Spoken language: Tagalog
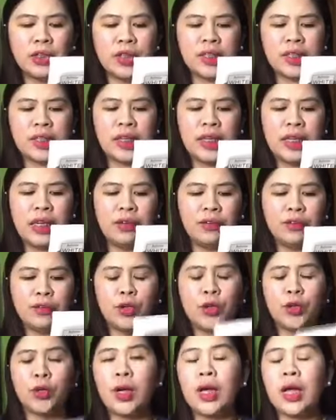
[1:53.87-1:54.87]
Use daily
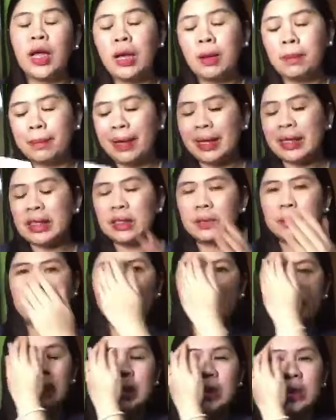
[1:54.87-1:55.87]
for
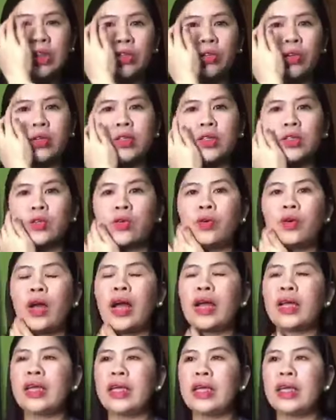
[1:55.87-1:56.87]
maximize results. So,
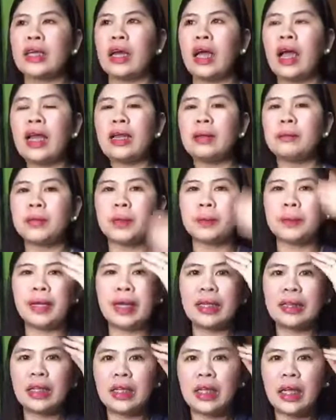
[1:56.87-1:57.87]
ang alam naman
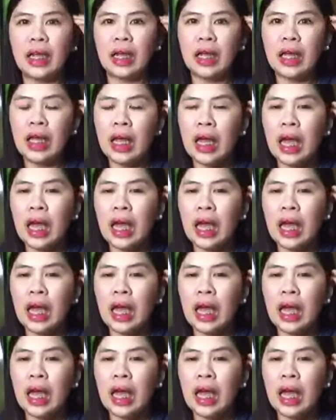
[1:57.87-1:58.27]
natin na